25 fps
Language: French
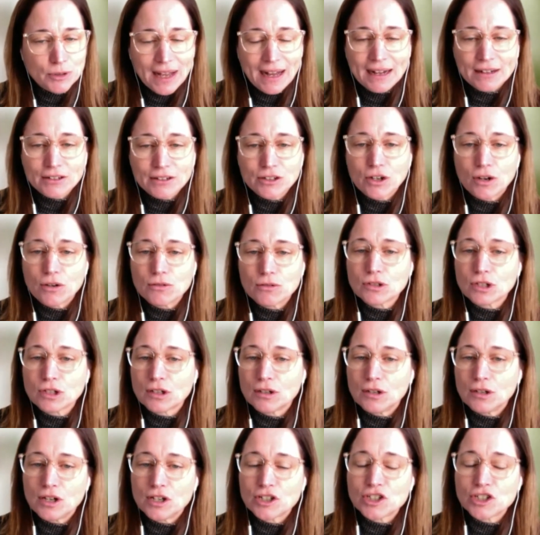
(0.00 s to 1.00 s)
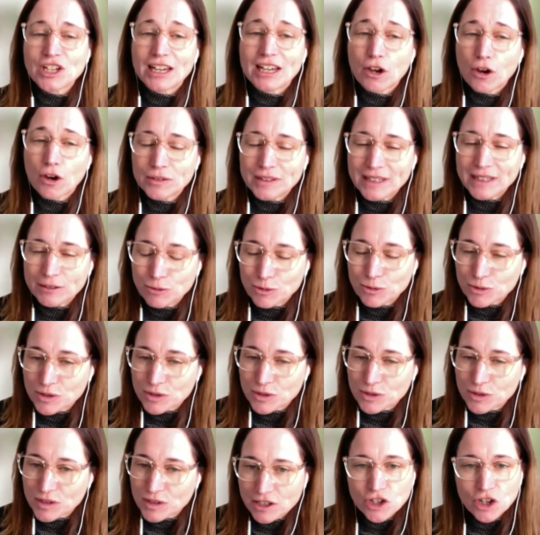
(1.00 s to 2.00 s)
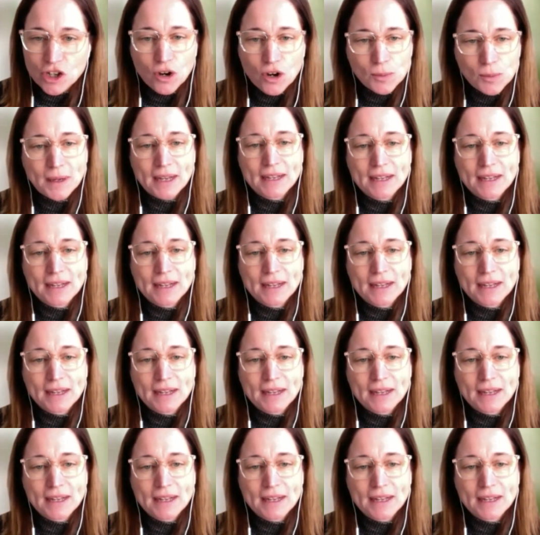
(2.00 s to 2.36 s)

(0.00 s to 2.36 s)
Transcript: en début de rencontre, là, chacun des dossiers,